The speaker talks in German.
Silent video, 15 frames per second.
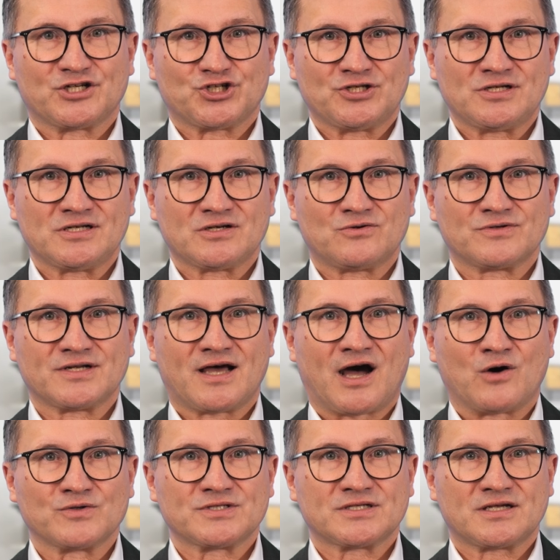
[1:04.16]
der Schilderung der
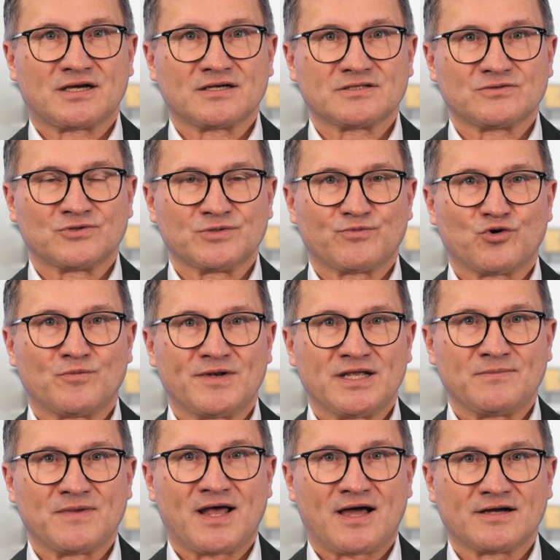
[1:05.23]
Ausgangs- und
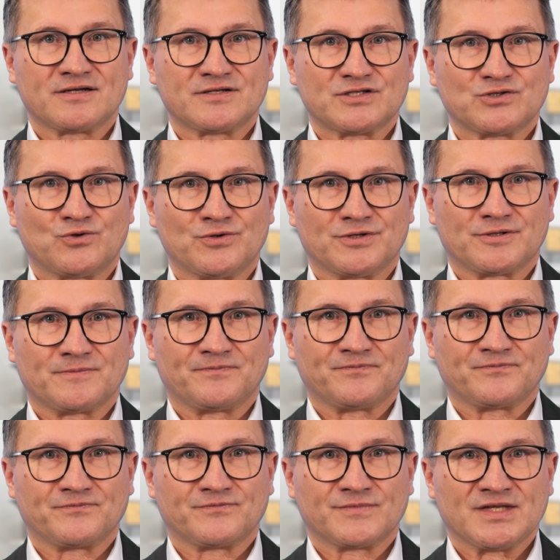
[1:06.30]
Problemlage des Kunden.
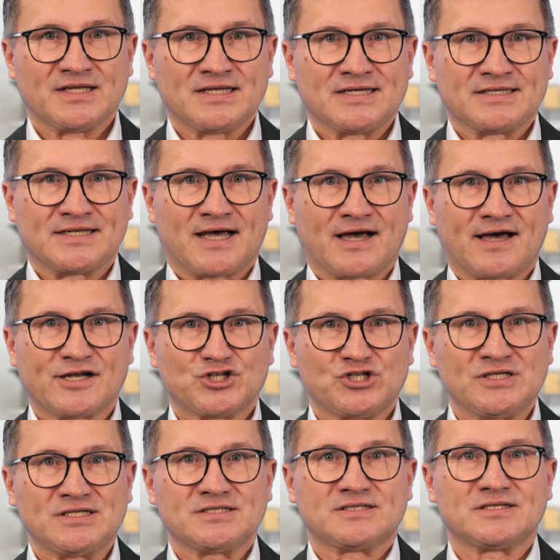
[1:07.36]
Daran
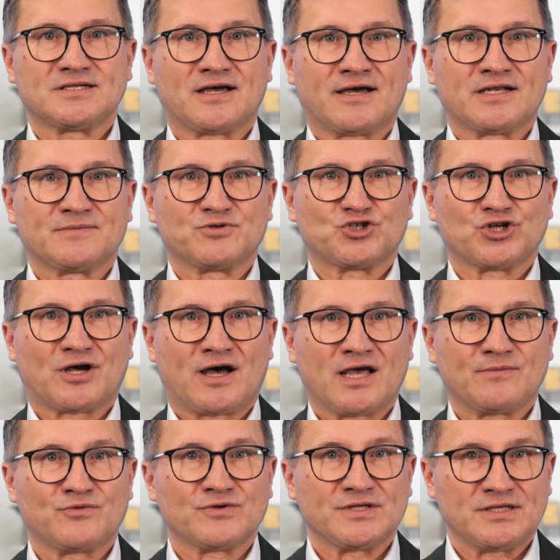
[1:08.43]
schließt sich eine
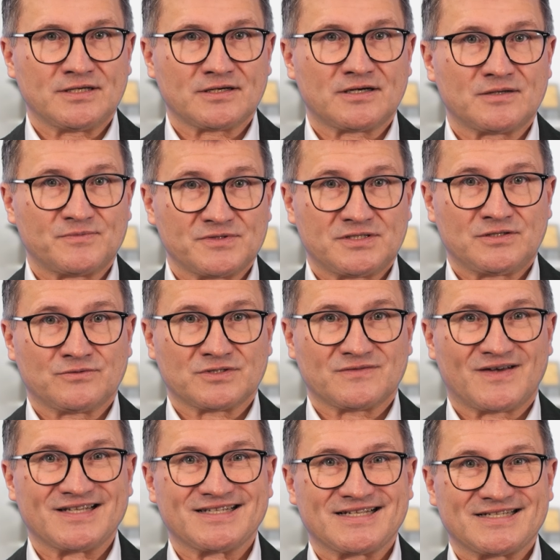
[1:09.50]
Beschreibung ihrer
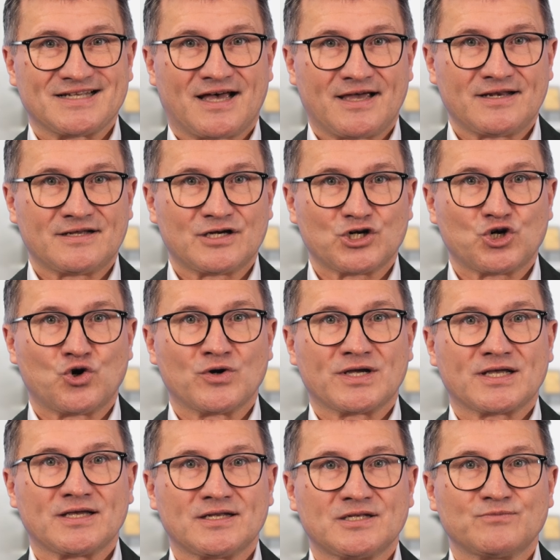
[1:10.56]
bzw. seiner
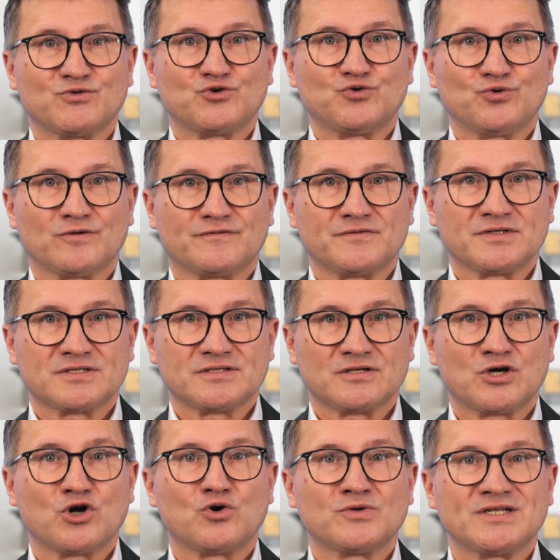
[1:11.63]
konkreten
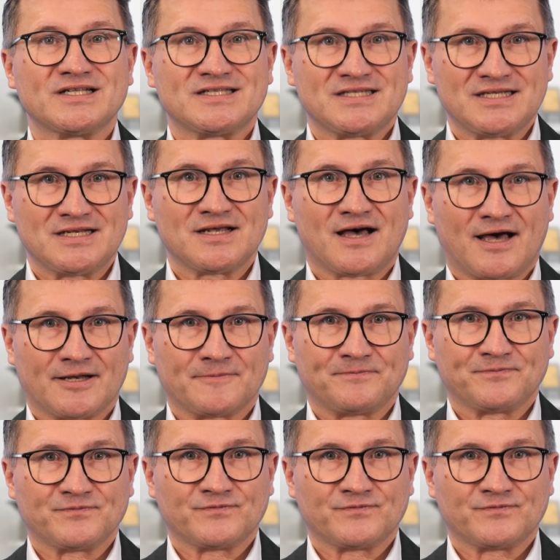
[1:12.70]
Bedürfnisse und Ziele an.